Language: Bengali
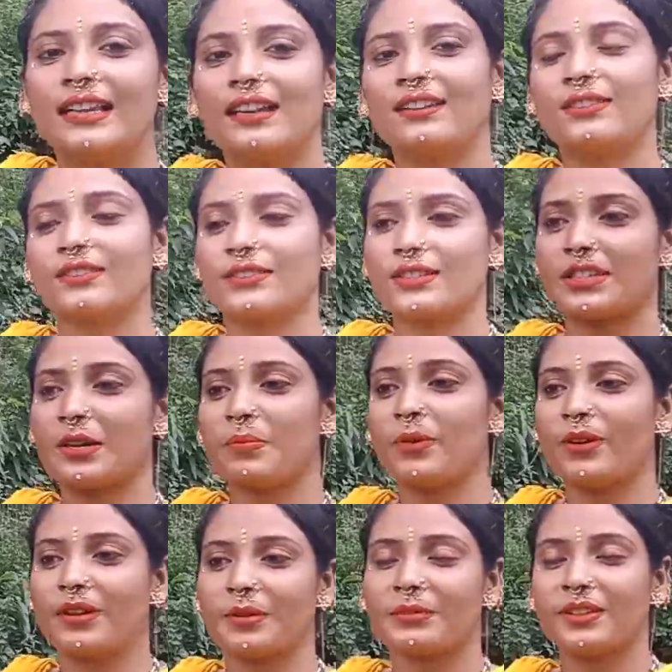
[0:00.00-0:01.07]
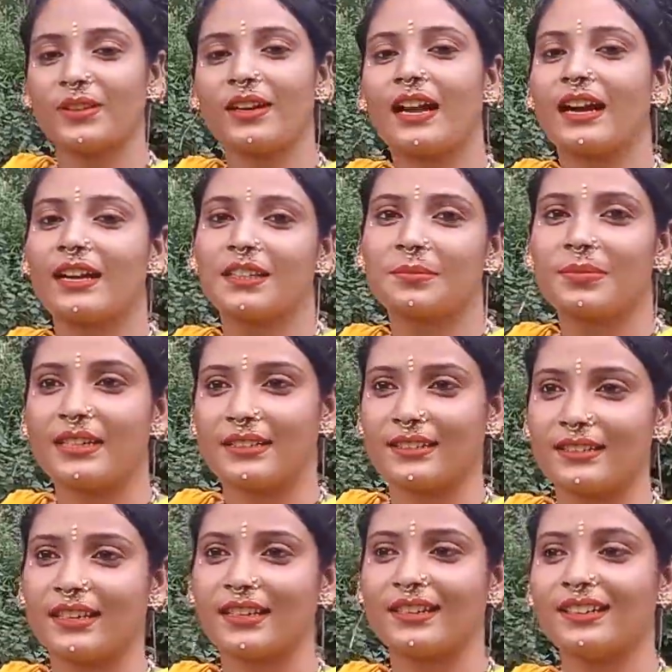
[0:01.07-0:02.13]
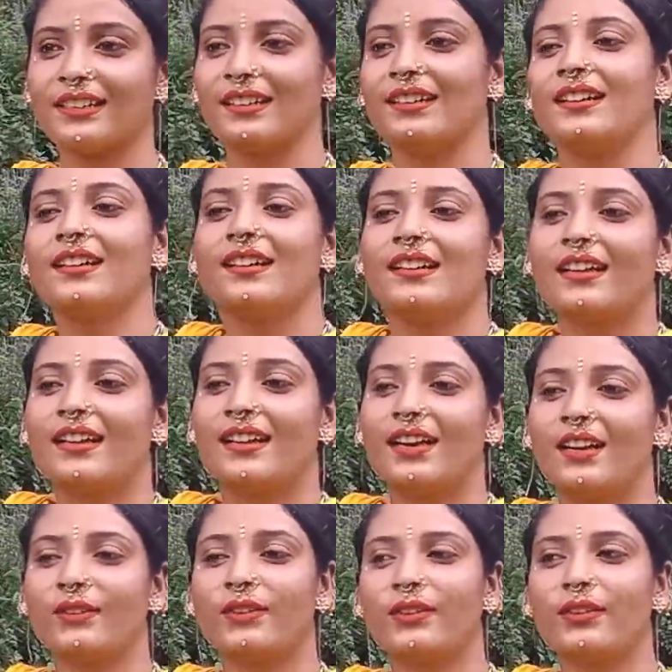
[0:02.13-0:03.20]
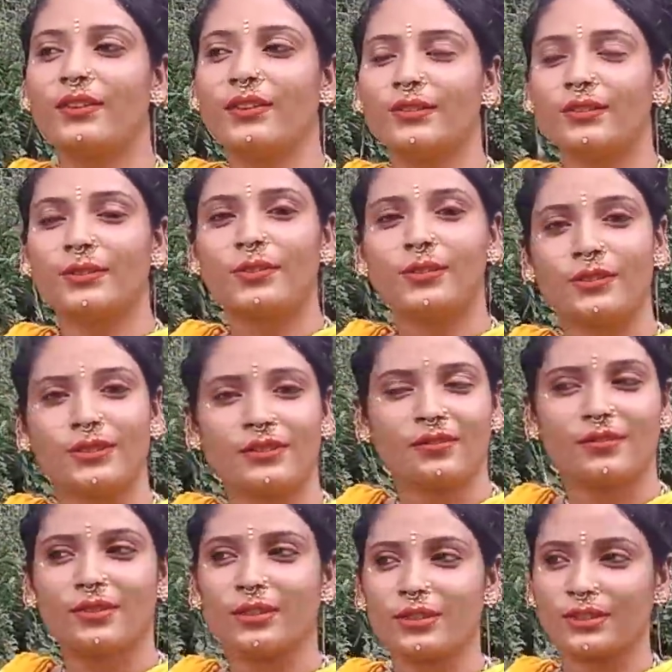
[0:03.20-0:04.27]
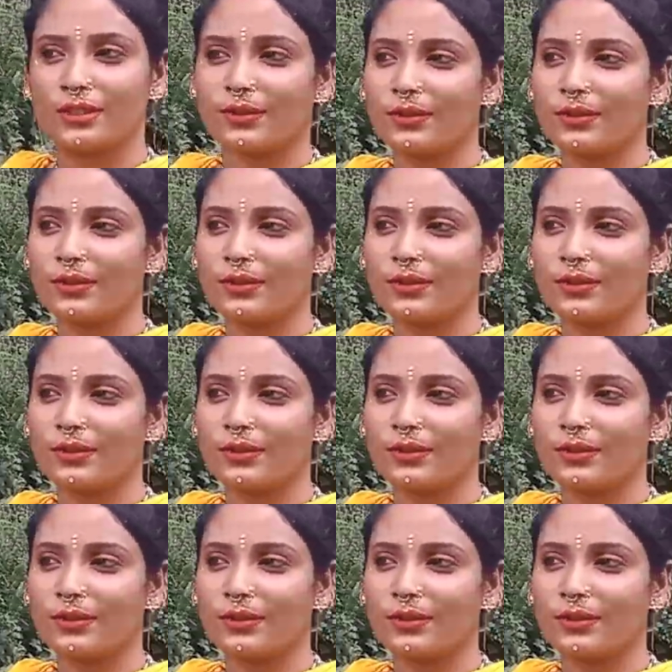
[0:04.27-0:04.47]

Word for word: তাহলে তো সে মনের ভিতরে আঘাত পাইতো তাই না এর জন্য তো কষ্ট